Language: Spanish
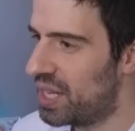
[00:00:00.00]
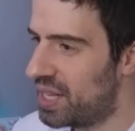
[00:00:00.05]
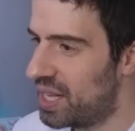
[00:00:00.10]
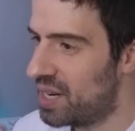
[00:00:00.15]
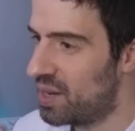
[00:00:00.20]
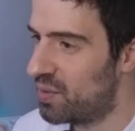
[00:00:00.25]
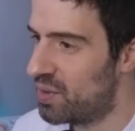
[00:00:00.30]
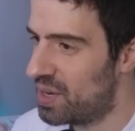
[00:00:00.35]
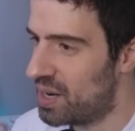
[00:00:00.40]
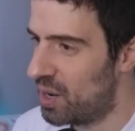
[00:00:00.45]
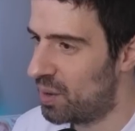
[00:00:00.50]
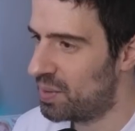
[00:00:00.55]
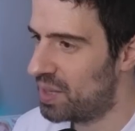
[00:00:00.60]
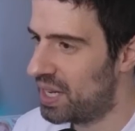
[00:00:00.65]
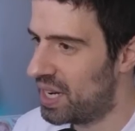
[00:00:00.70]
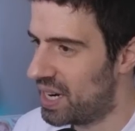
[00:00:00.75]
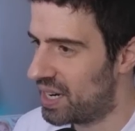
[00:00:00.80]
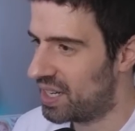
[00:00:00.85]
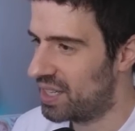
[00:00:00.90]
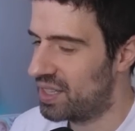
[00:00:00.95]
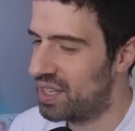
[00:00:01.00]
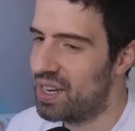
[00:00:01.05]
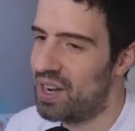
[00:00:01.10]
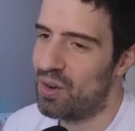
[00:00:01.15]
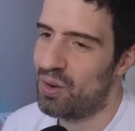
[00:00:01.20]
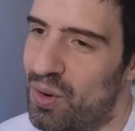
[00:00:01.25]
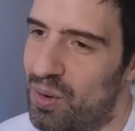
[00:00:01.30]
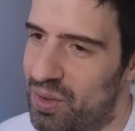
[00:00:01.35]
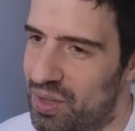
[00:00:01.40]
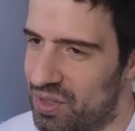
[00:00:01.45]
tienen fibra óptica en Argentina?
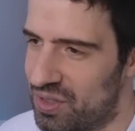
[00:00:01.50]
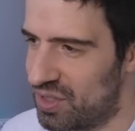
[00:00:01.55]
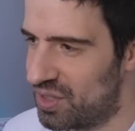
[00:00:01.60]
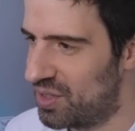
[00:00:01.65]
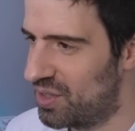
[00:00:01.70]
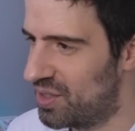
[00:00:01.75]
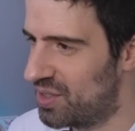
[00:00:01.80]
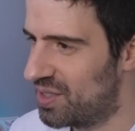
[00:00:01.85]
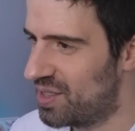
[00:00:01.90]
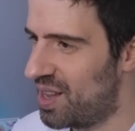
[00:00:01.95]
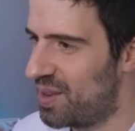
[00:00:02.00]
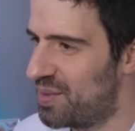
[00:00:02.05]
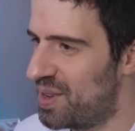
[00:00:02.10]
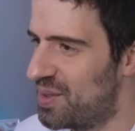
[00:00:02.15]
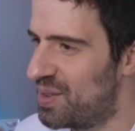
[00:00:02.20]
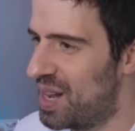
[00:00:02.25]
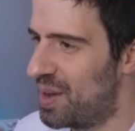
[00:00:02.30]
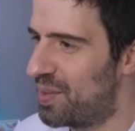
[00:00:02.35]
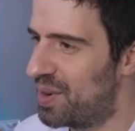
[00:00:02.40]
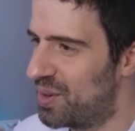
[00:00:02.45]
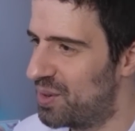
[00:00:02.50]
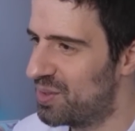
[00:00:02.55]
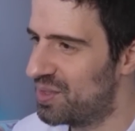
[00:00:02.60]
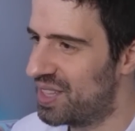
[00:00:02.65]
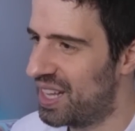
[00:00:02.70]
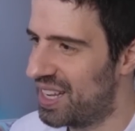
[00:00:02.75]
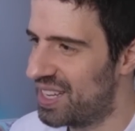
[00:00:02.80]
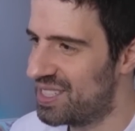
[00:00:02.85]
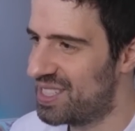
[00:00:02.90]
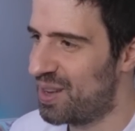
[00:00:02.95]
Obvio, chicos. A mí la
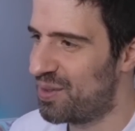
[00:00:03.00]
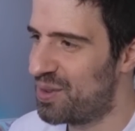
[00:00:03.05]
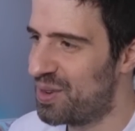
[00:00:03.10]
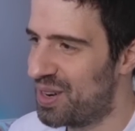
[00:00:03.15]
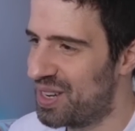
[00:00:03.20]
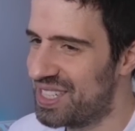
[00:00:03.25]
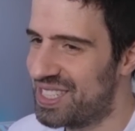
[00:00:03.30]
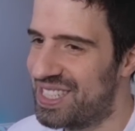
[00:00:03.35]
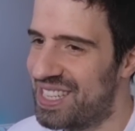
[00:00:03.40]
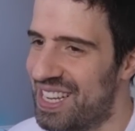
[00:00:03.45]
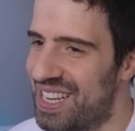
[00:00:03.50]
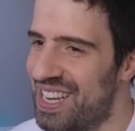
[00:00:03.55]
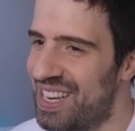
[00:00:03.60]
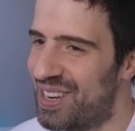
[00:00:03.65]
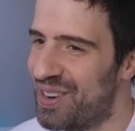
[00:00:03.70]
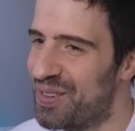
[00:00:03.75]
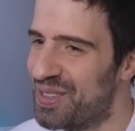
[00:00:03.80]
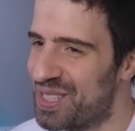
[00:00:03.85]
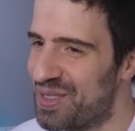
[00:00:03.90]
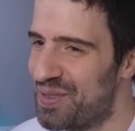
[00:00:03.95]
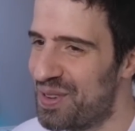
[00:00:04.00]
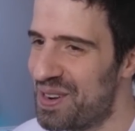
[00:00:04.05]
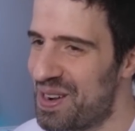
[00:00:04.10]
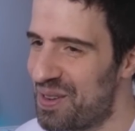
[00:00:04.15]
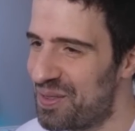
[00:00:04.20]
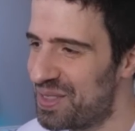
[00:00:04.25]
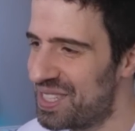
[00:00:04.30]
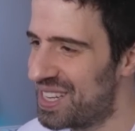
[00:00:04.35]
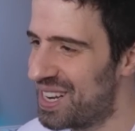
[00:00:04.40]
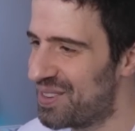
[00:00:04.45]
pregunta esa fibra ahí sí, como si fibra
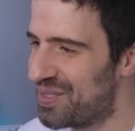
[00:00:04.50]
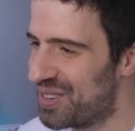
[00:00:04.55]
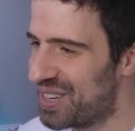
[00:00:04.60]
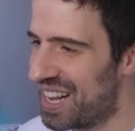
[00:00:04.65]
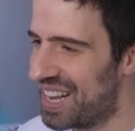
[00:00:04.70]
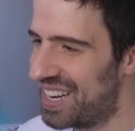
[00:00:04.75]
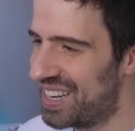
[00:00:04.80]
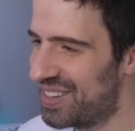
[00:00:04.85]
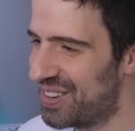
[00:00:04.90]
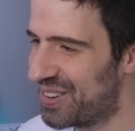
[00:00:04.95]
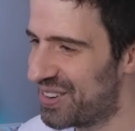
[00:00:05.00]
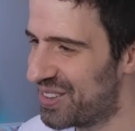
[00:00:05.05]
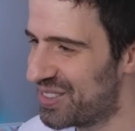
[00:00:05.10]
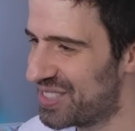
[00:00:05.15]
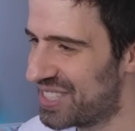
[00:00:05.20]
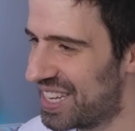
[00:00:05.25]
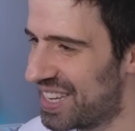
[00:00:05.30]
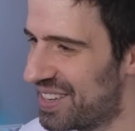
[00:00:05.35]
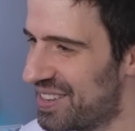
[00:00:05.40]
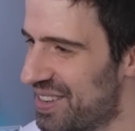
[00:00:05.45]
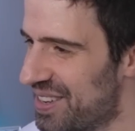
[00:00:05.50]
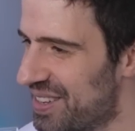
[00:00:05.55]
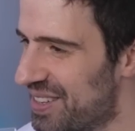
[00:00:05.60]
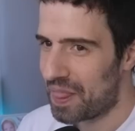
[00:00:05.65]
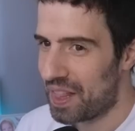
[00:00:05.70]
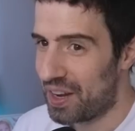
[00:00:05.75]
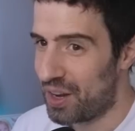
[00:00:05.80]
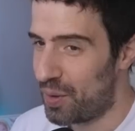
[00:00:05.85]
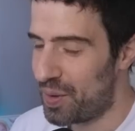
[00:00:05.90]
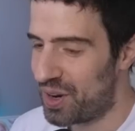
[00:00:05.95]
óptica fuera algo, no sé.
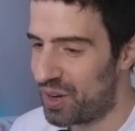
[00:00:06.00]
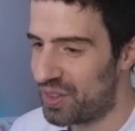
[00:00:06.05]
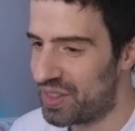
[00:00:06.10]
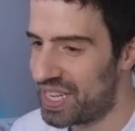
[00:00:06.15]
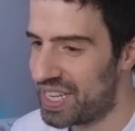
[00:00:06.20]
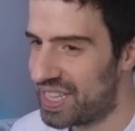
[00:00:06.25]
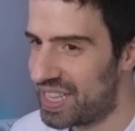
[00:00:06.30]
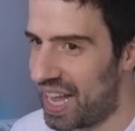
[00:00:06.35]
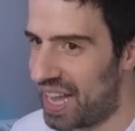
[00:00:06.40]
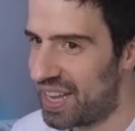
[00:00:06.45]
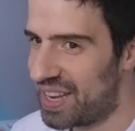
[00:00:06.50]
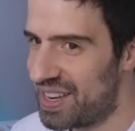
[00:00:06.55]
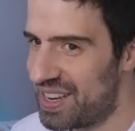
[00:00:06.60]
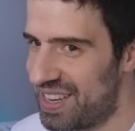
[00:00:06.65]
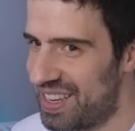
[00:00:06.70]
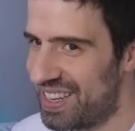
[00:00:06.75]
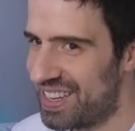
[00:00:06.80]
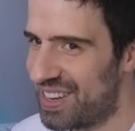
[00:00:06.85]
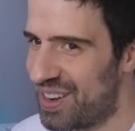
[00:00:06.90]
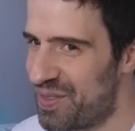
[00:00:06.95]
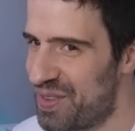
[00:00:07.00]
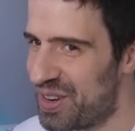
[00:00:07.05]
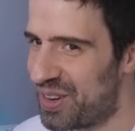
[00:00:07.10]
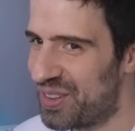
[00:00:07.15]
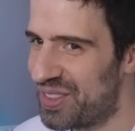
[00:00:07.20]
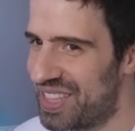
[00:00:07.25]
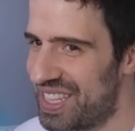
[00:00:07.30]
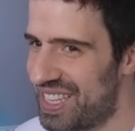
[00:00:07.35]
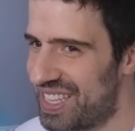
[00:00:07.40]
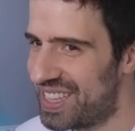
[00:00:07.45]
No me contesta, ¿eh? No me
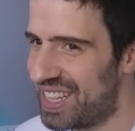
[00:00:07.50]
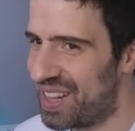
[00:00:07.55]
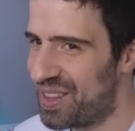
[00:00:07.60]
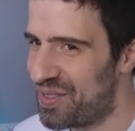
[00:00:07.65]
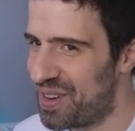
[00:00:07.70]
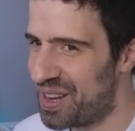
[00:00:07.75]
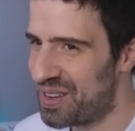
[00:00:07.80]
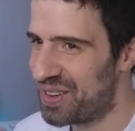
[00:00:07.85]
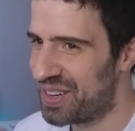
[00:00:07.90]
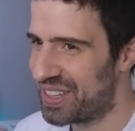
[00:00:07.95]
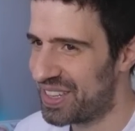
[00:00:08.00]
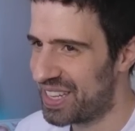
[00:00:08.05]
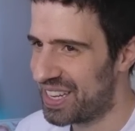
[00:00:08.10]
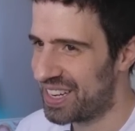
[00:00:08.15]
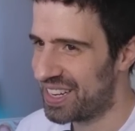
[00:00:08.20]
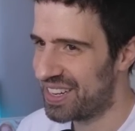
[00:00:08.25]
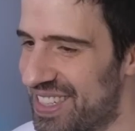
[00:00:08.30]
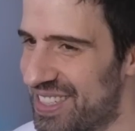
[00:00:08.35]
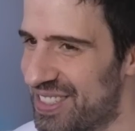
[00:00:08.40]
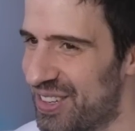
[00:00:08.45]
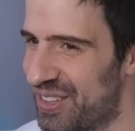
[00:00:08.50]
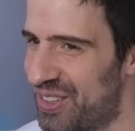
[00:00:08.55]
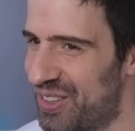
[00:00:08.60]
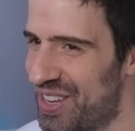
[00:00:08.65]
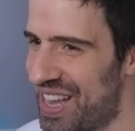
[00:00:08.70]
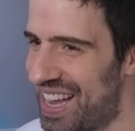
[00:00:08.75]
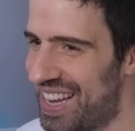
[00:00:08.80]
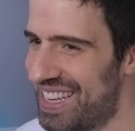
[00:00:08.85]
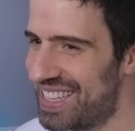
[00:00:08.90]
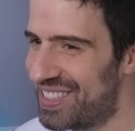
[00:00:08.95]
contesta el Fibertel. Yo estoy
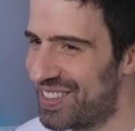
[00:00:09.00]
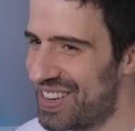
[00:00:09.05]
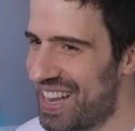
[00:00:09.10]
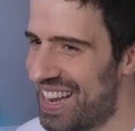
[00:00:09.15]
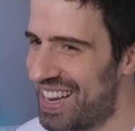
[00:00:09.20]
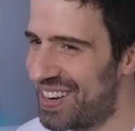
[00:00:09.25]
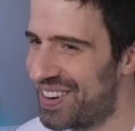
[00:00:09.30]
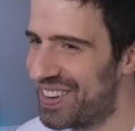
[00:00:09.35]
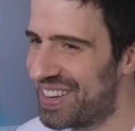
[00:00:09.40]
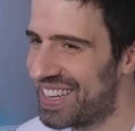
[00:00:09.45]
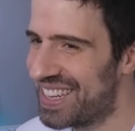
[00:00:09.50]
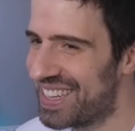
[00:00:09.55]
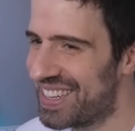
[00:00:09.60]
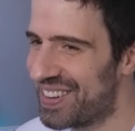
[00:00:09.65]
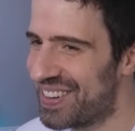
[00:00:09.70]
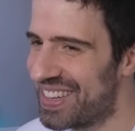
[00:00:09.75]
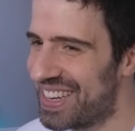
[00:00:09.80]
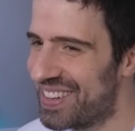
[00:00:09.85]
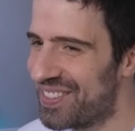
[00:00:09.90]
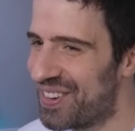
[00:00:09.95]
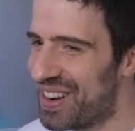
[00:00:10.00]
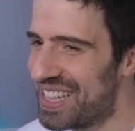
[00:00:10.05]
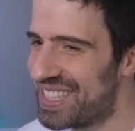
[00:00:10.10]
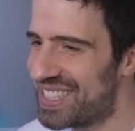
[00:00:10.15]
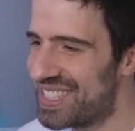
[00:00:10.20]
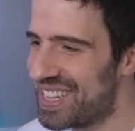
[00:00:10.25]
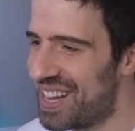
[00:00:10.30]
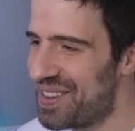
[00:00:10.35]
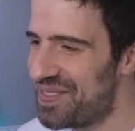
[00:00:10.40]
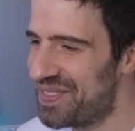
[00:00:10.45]
ahí, estoy ahí con el,
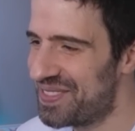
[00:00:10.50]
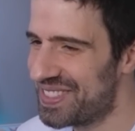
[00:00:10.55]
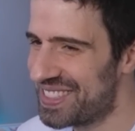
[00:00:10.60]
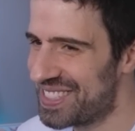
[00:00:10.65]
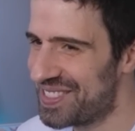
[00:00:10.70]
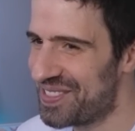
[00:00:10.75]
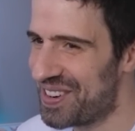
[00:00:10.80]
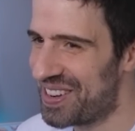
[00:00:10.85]
WhatsApp, tipo